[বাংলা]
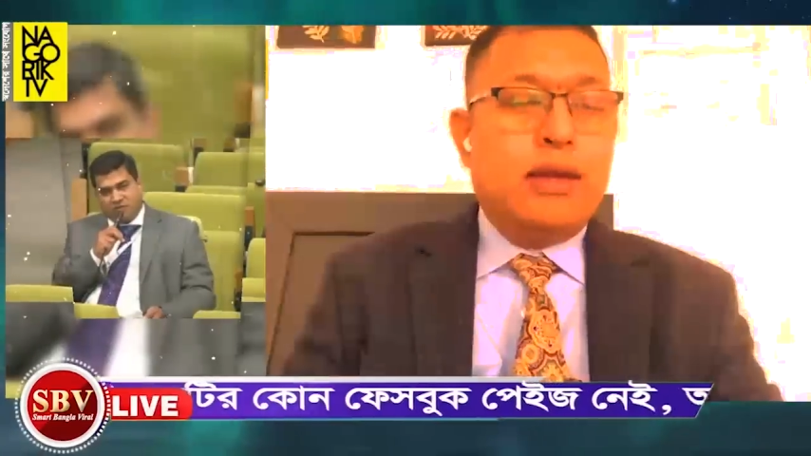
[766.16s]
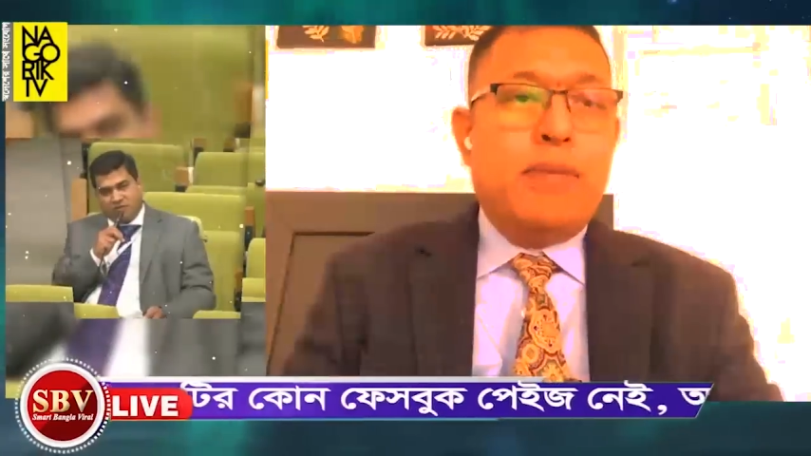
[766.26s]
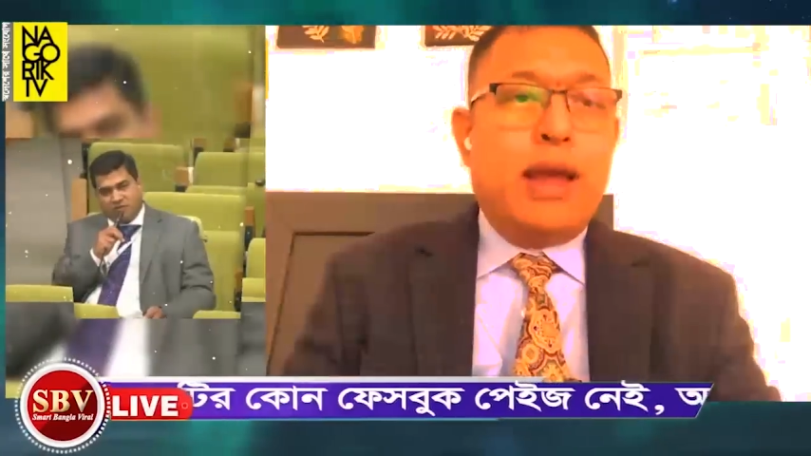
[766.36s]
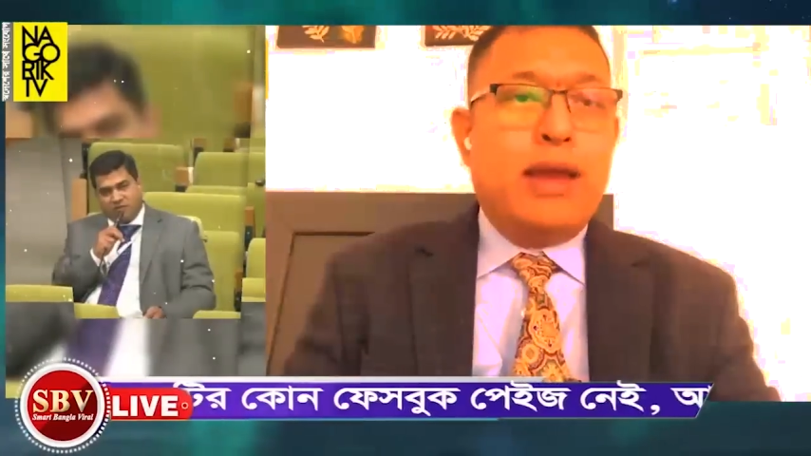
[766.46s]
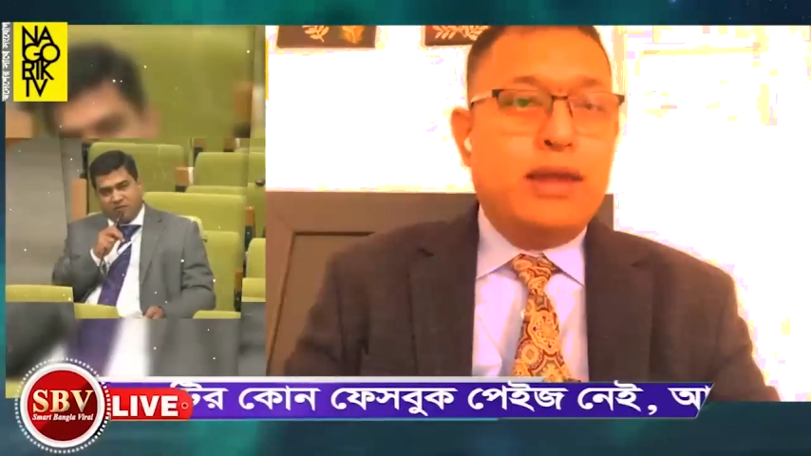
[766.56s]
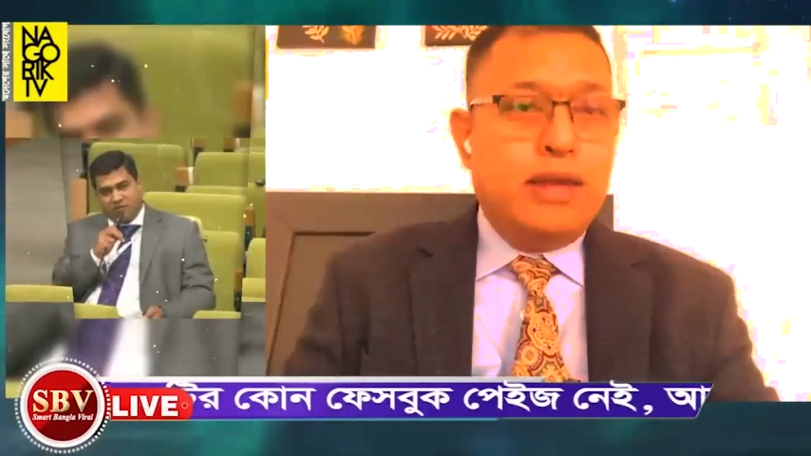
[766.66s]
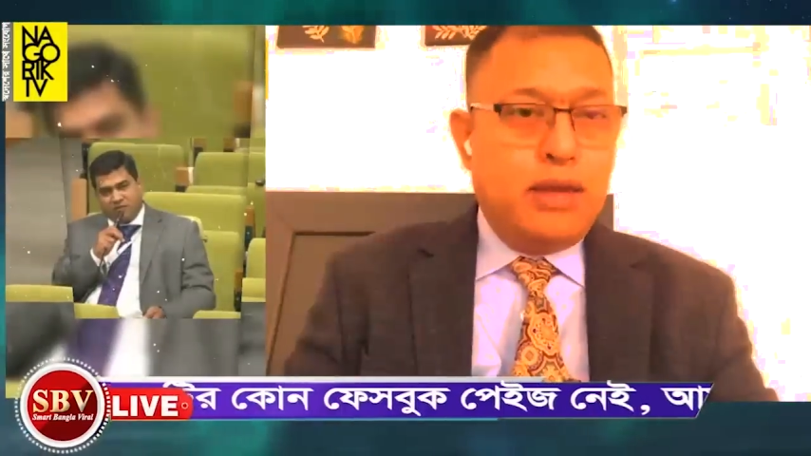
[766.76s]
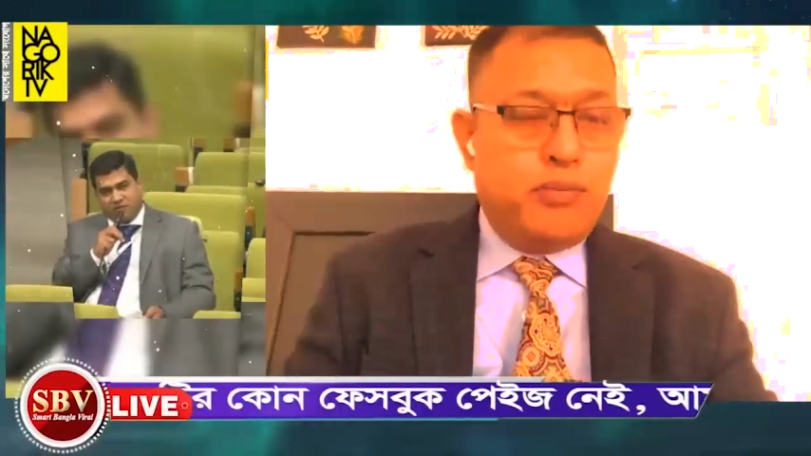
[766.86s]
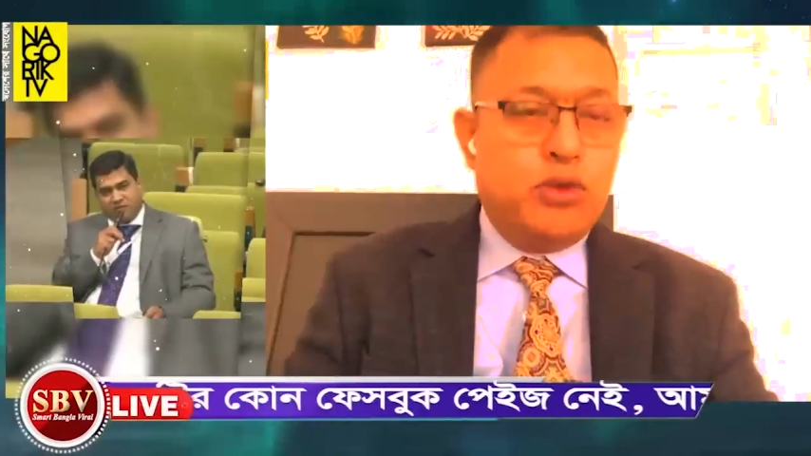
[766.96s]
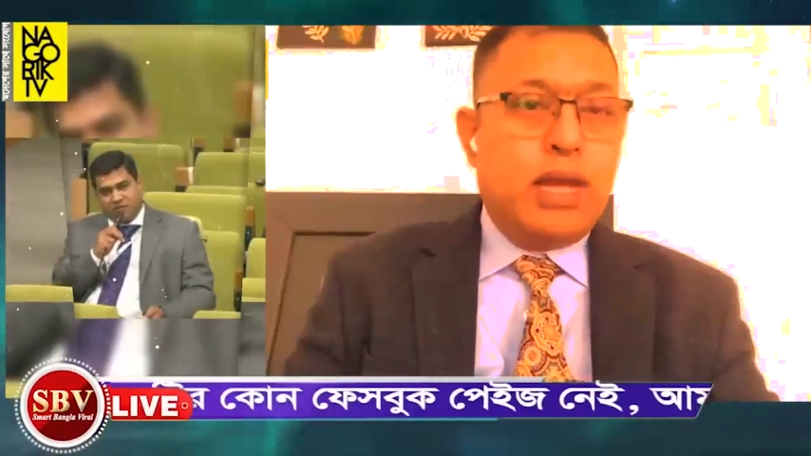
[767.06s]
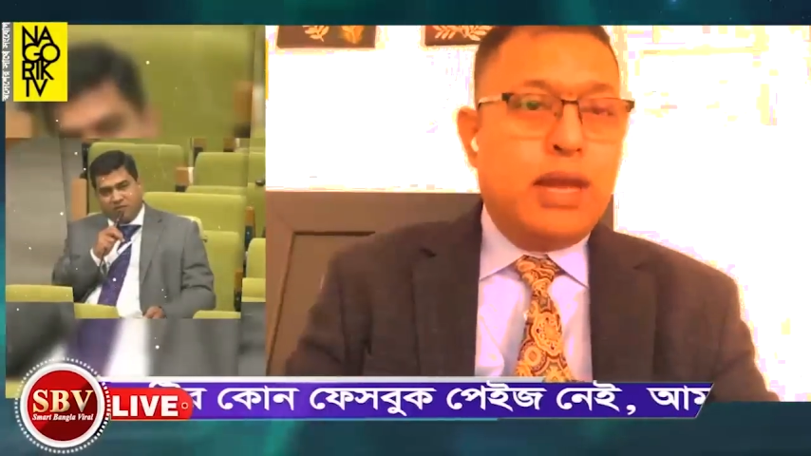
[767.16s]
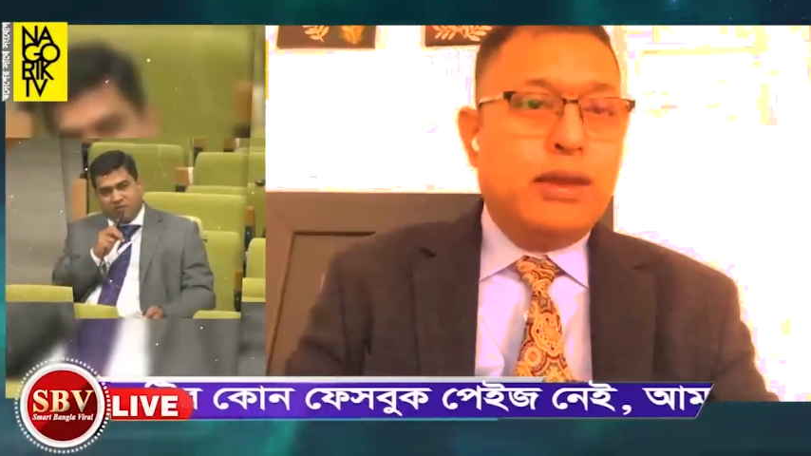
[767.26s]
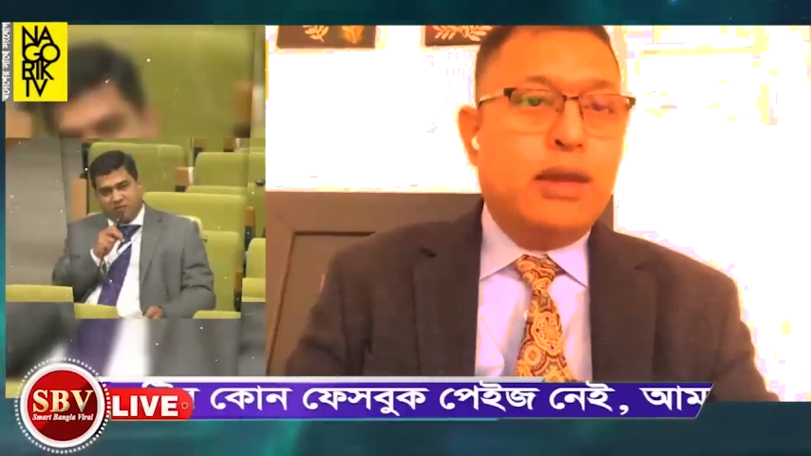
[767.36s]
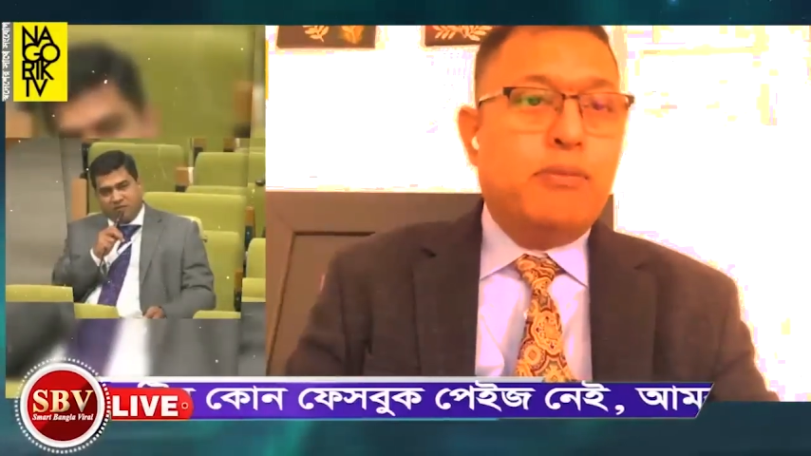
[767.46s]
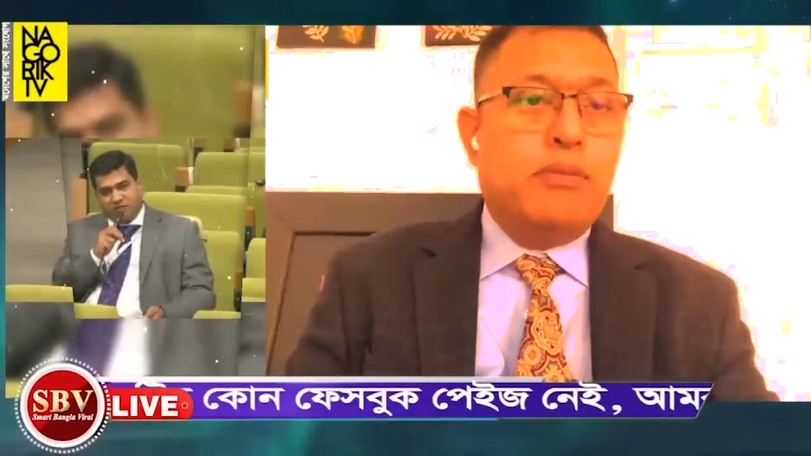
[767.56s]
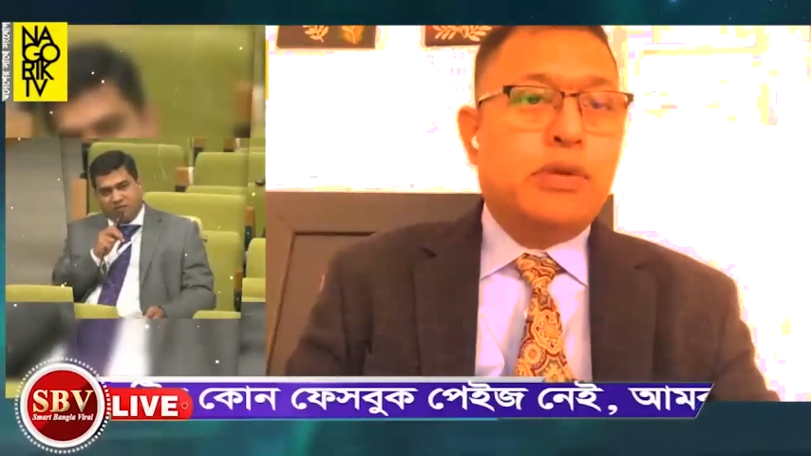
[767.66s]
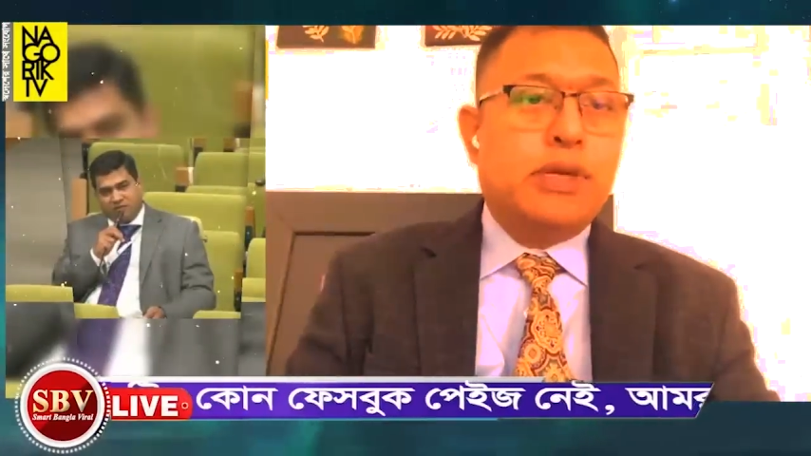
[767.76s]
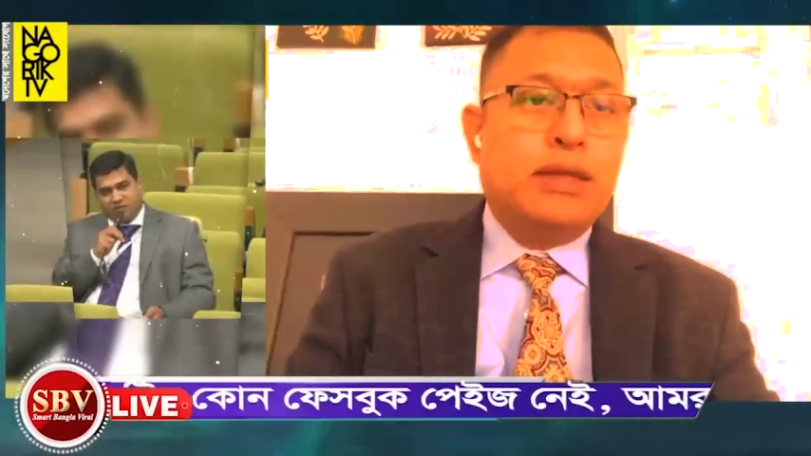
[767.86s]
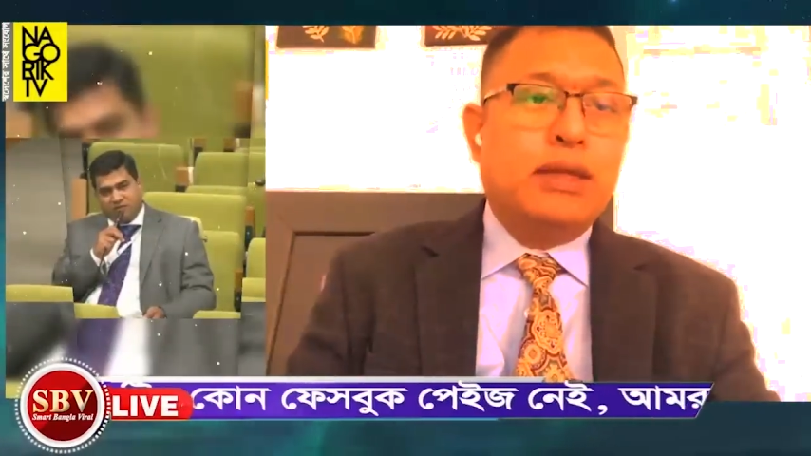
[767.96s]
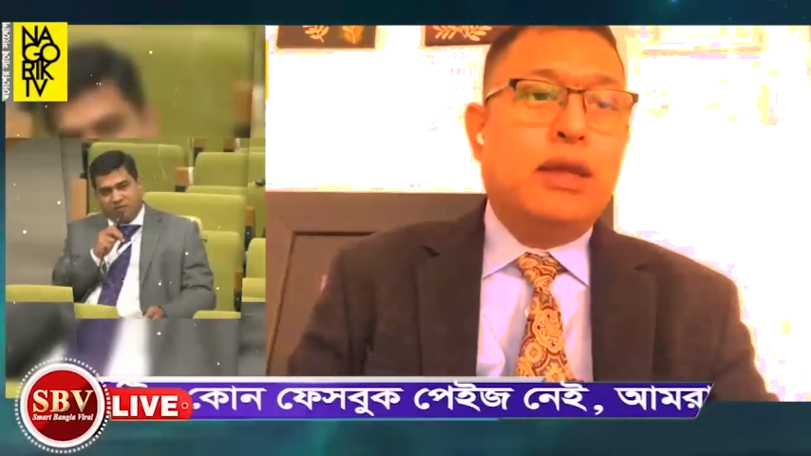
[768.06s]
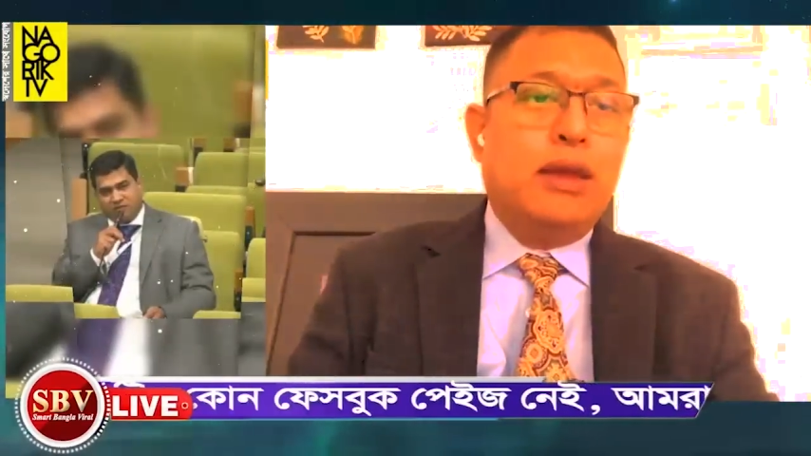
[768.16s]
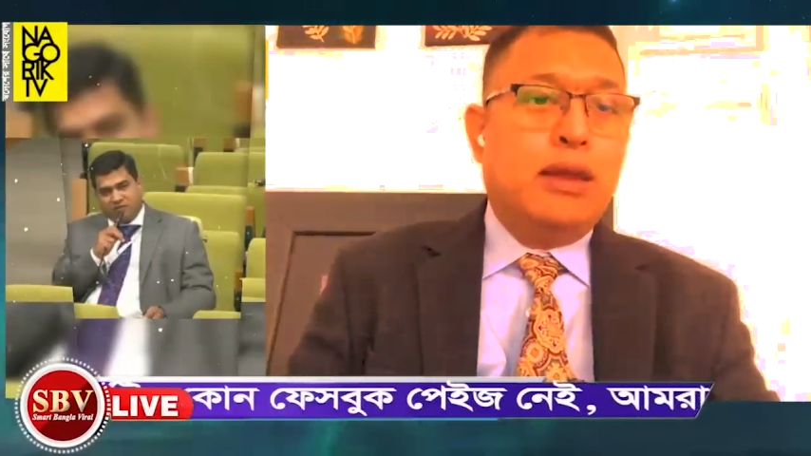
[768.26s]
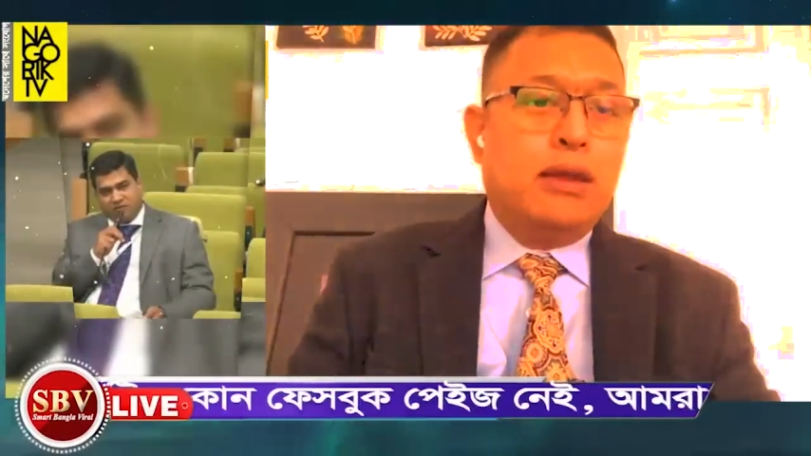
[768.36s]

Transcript: একটি বাহিনীর প্রধানের সাথে